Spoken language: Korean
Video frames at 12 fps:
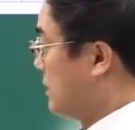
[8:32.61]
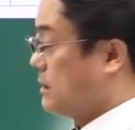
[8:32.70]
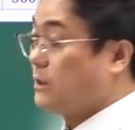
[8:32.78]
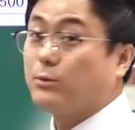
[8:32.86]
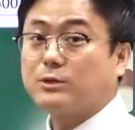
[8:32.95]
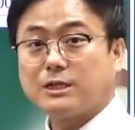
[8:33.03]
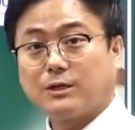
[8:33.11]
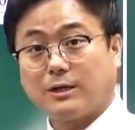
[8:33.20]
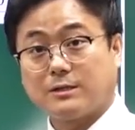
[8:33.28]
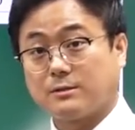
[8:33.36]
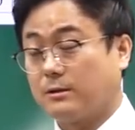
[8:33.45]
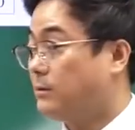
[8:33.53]
이 공식
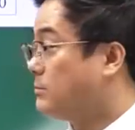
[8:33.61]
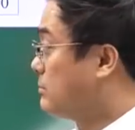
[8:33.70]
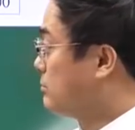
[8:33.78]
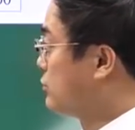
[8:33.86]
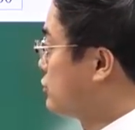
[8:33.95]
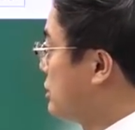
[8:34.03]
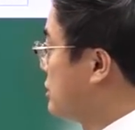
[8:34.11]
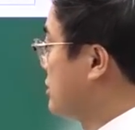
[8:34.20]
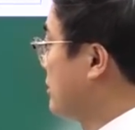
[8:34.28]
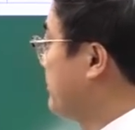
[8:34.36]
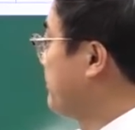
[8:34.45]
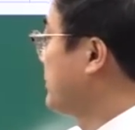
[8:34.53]
위에서 풀 수
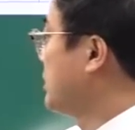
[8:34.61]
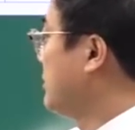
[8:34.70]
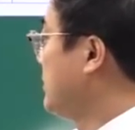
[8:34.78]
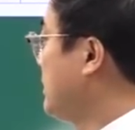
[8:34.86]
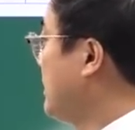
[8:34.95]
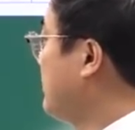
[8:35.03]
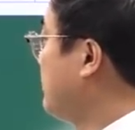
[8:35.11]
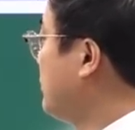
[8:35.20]
있죠. 그러면 한번